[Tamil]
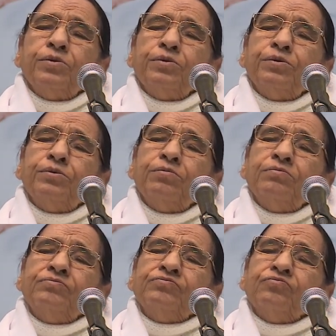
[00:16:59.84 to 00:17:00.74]
பிறகு
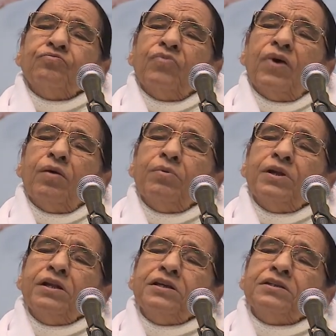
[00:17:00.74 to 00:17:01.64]
பாபா
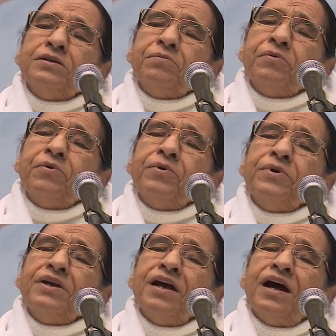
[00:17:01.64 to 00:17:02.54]
அனைவருக்கும் அன்பு
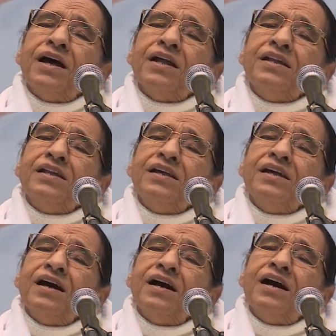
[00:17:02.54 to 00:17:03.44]
நினைவுகளை
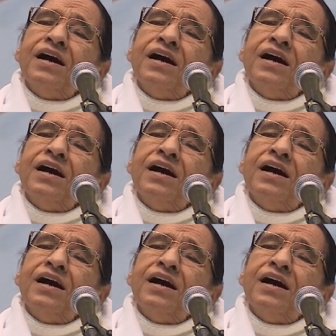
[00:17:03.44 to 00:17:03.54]
கொடுத்தார்